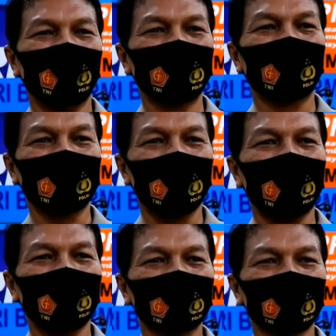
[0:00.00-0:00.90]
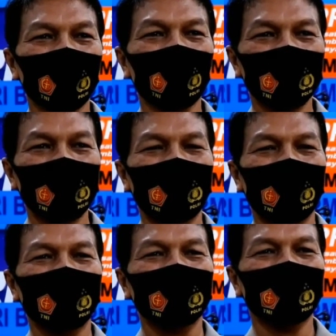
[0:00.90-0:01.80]
beserta seluruh
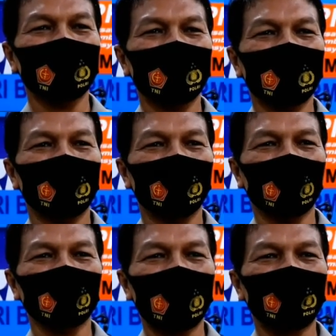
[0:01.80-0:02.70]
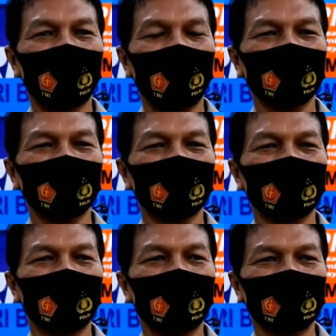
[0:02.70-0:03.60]
jajaran, mengucapkan
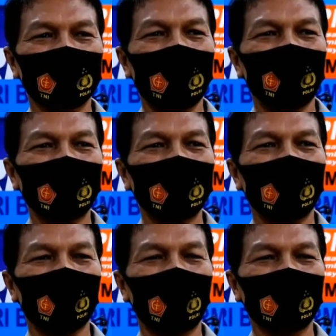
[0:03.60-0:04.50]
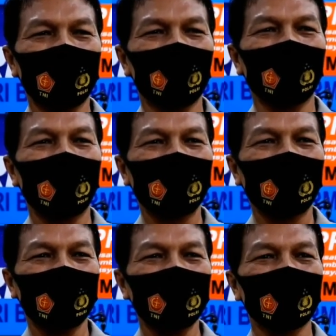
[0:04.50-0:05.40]
selamat hari ulang tahun
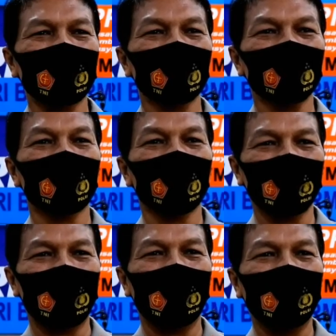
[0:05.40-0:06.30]
RRI ke-75.